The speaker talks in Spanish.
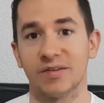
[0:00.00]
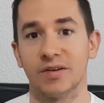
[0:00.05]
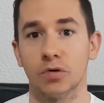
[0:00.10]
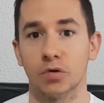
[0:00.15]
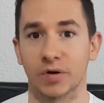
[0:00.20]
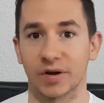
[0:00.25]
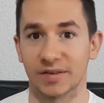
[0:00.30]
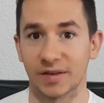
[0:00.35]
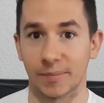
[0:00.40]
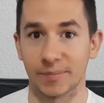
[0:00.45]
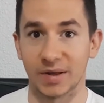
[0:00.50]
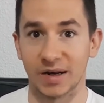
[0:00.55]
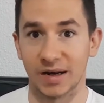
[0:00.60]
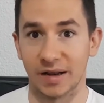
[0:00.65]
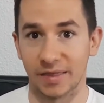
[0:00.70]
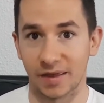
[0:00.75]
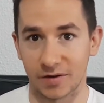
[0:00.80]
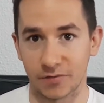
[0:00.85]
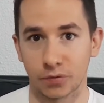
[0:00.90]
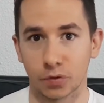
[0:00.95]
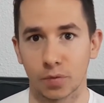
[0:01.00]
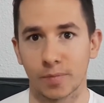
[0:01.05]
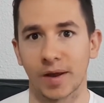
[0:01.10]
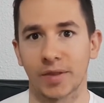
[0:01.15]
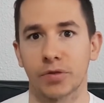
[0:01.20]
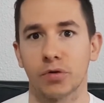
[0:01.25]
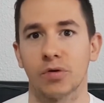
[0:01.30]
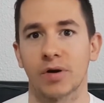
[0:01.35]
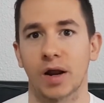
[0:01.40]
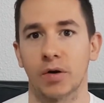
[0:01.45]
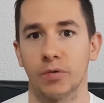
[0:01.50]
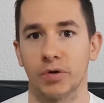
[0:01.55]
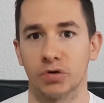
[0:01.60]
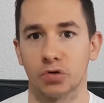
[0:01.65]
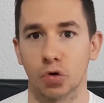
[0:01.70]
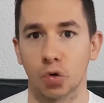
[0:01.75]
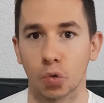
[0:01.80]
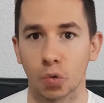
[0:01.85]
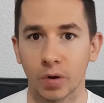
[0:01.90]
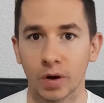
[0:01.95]
sino que también le da información a
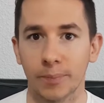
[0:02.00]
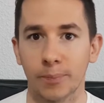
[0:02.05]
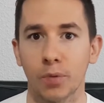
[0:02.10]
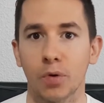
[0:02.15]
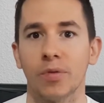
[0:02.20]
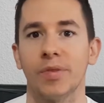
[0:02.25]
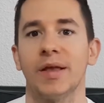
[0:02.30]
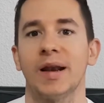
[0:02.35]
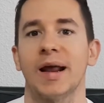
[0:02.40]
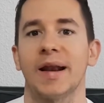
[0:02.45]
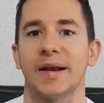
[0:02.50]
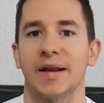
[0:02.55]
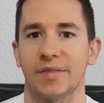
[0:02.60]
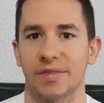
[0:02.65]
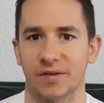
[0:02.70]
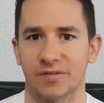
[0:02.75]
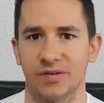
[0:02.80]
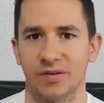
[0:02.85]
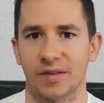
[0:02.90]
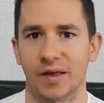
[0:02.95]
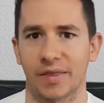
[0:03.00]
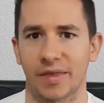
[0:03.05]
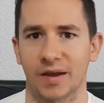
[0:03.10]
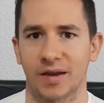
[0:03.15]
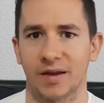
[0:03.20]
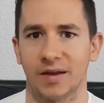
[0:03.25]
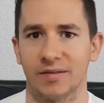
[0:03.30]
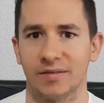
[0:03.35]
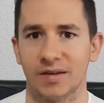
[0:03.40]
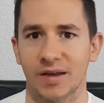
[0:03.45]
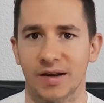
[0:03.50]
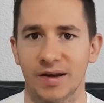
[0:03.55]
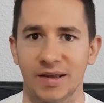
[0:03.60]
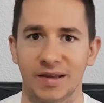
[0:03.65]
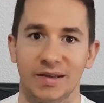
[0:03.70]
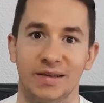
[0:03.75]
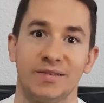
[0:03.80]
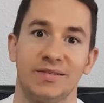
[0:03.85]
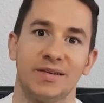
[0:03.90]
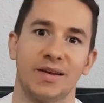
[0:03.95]
nuestro cuerpo de las necesidades que tiene
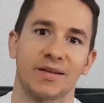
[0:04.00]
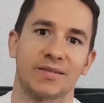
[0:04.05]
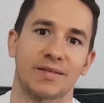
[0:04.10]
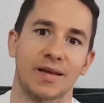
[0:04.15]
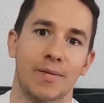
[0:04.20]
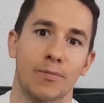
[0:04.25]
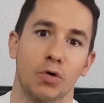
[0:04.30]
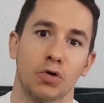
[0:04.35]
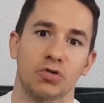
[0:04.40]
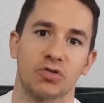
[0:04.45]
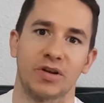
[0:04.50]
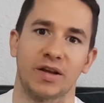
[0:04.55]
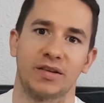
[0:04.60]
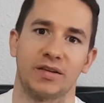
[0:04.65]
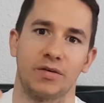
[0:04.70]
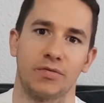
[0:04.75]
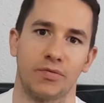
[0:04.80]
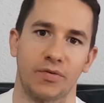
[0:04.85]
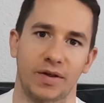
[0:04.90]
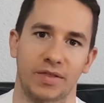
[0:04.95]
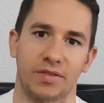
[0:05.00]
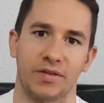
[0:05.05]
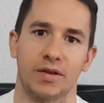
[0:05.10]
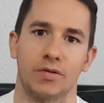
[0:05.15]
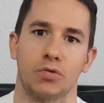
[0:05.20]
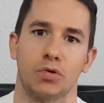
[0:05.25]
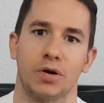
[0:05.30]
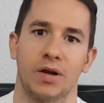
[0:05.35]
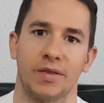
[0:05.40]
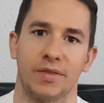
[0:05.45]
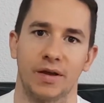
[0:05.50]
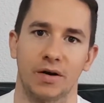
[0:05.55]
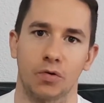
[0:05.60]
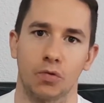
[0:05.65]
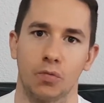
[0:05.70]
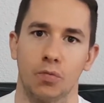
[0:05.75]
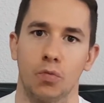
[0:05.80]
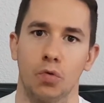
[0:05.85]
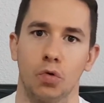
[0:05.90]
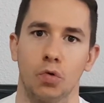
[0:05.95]
y si estamos satisfaciéndolas de
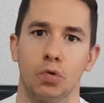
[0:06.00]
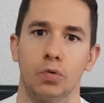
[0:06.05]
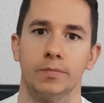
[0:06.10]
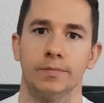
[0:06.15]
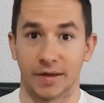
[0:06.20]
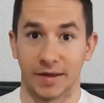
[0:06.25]
algún modo.